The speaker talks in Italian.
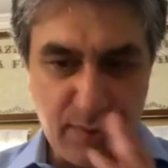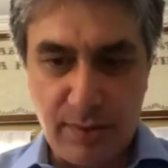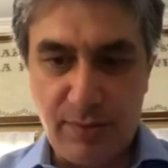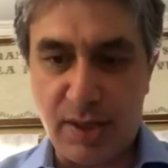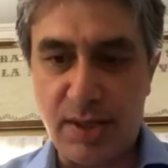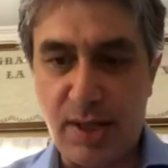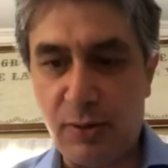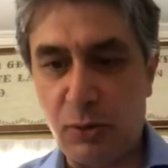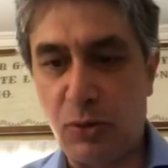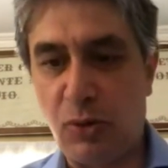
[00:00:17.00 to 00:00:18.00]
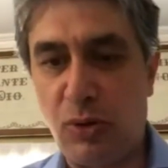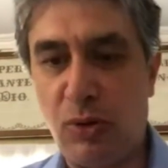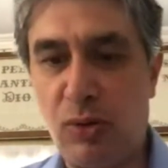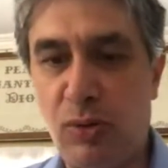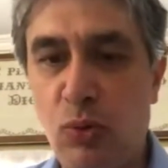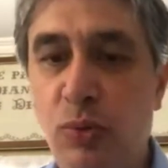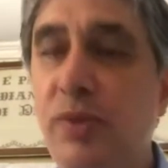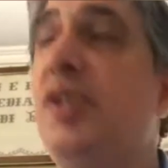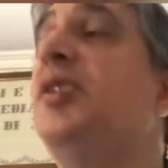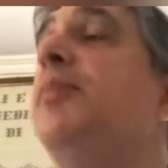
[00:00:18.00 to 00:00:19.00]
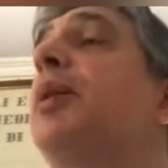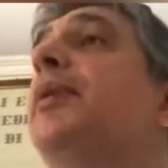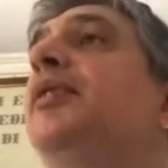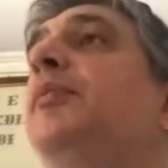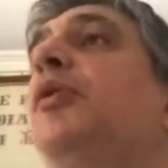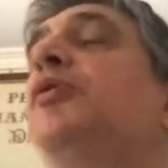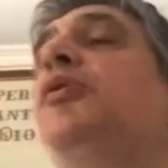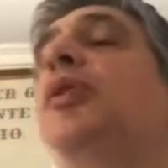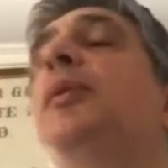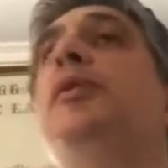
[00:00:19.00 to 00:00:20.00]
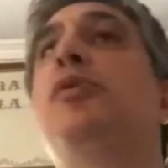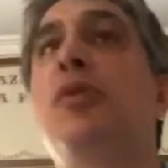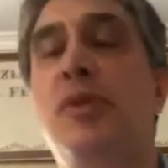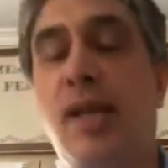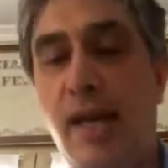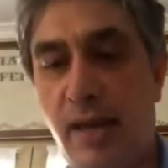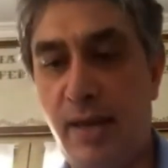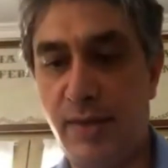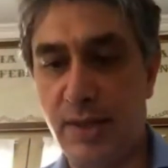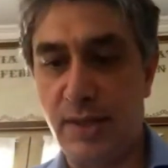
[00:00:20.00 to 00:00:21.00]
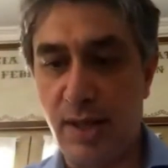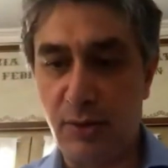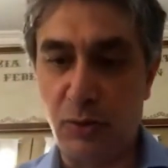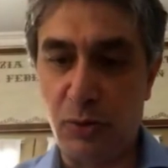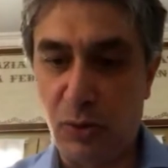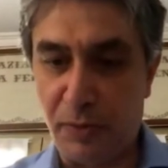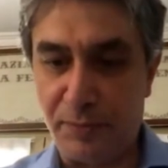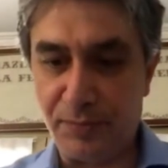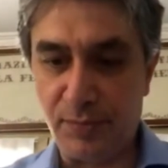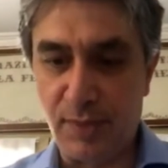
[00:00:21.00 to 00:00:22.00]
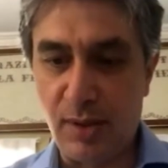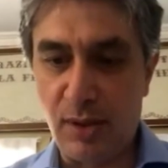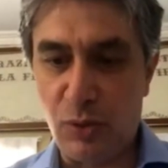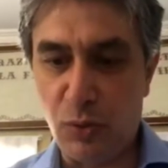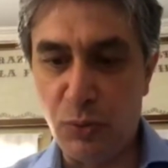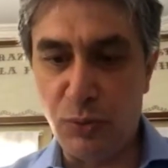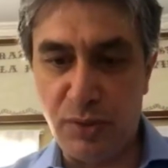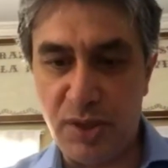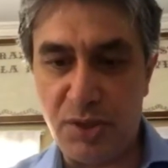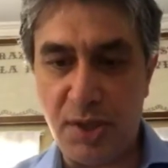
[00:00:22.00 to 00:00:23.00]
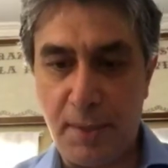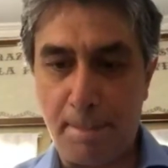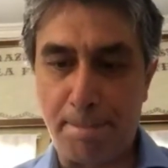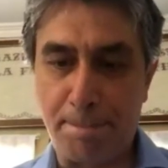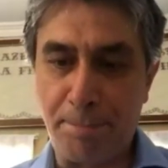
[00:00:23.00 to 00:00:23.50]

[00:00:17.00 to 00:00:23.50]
versetto 11, prima Timoteo capitolo 3 e versetto 11.